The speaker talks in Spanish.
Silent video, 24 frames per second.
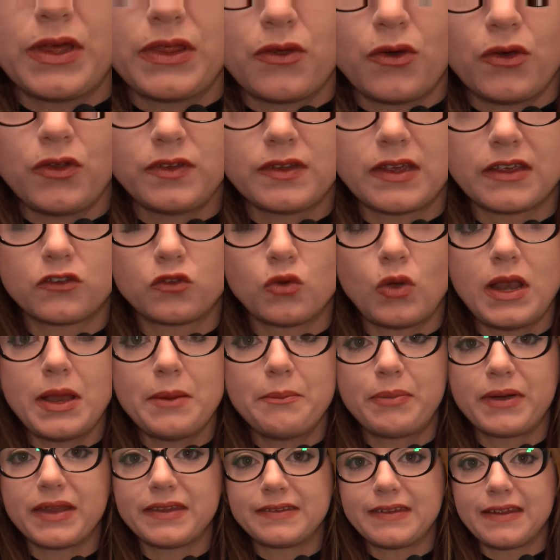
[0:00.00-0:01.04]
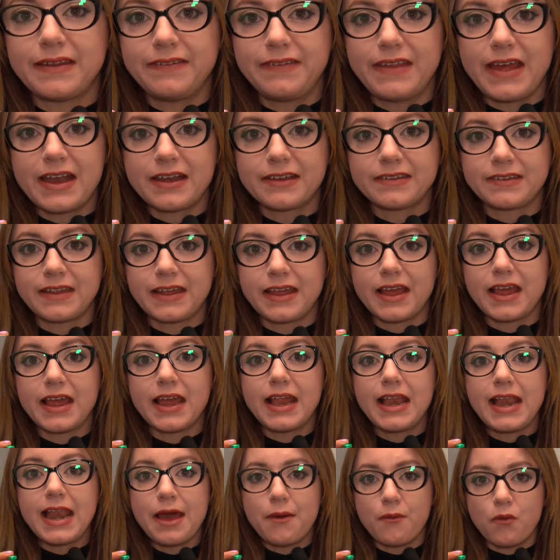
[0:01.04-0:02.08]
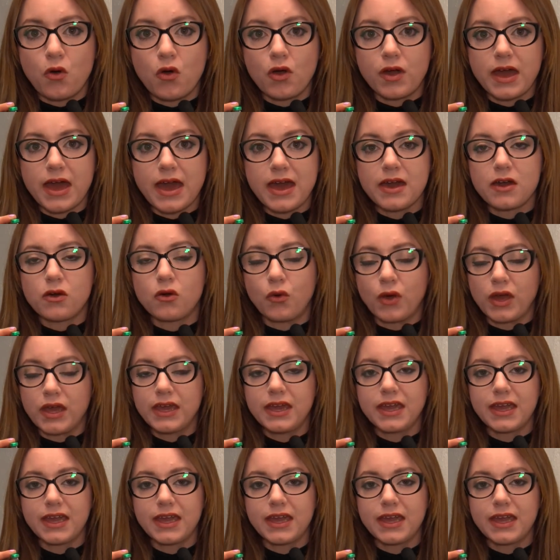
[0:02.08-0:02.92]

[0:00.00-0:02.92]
y 2 que suelen presentarse en la boca o en